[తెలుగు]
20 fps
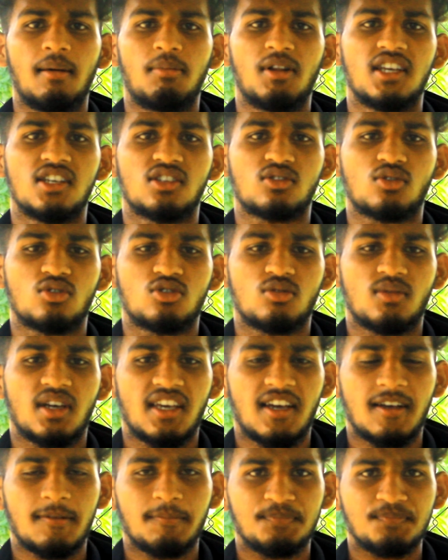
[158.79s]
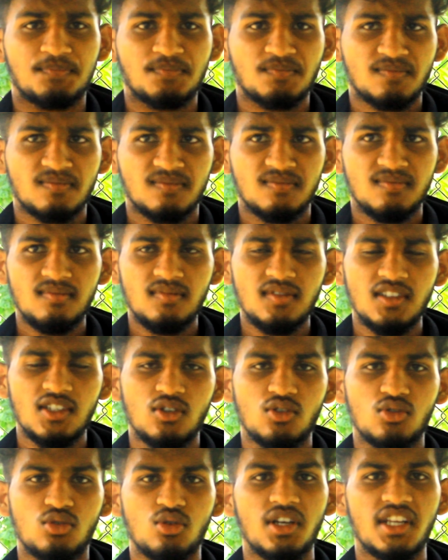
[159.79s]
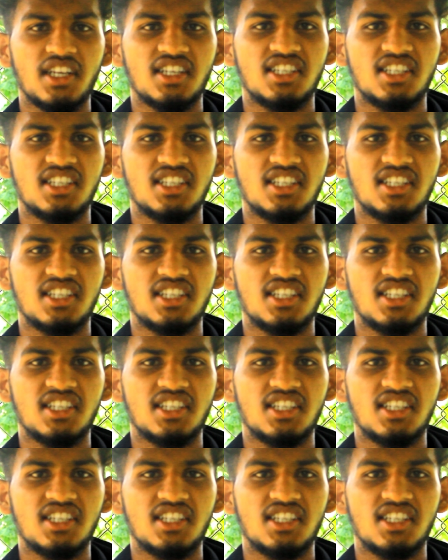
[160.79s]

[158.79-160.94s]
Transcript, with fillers: అప్లై చేసుకోవచ్చు భయ్య సో